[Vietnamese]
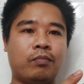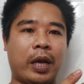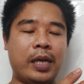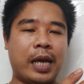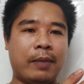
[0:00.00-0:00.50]

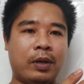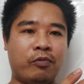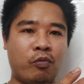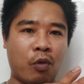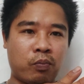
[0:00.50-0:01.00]
7 ngày mình
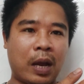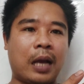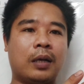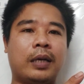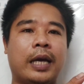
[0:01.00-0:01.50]
phun một
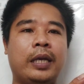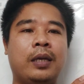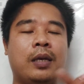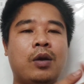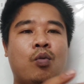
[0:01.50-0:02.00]
lần để
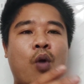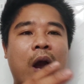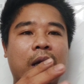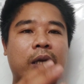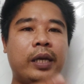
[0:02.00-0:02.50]

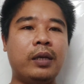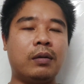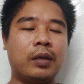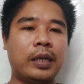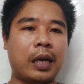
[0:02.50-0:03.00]
quản lý
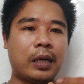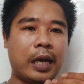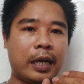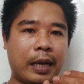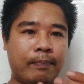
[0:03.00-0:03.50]
được cái vấn
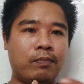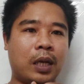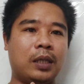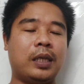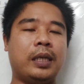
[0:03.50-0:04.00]
đề nấm
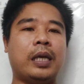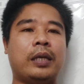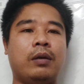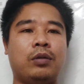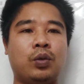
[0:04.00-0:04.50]
bệnh trên nhà
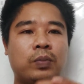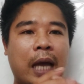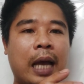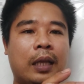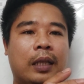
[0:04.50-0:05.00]
vườn chúng
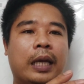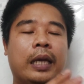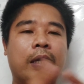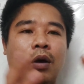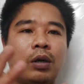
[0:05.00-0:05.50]
ta thì
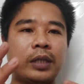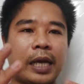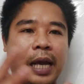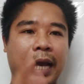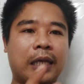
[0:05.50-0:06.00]
nó
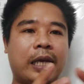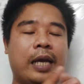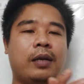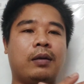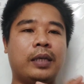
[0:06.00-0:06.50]
sẽ hạn
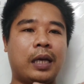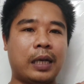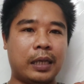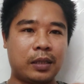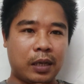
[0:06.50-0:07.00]
chế được cái vấn
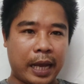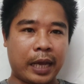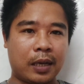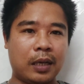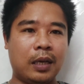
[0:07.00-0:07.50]
đề sơ
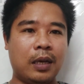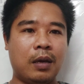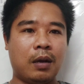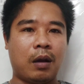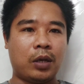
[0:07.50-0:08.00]
đen
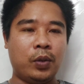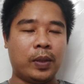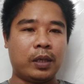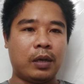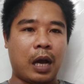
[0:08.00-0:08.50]
còn nếu
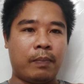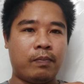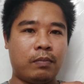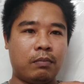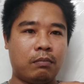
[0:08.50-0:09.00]
mà trường hợp
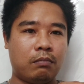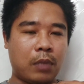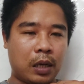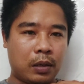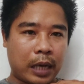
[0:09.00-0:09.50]

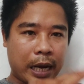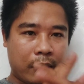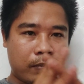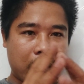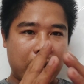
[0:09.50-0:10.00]
mình ngày
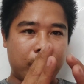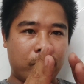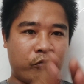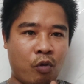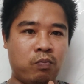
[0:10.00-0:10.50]
hôm nay
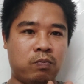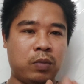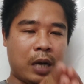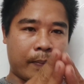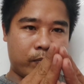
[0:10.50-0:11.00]
mình phun
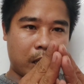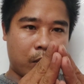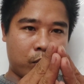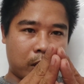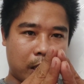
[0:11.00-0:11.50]
nó gặp
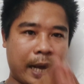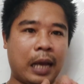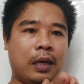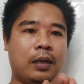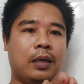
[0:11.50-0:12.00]
vào trời
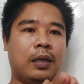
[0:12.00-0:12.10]
nắng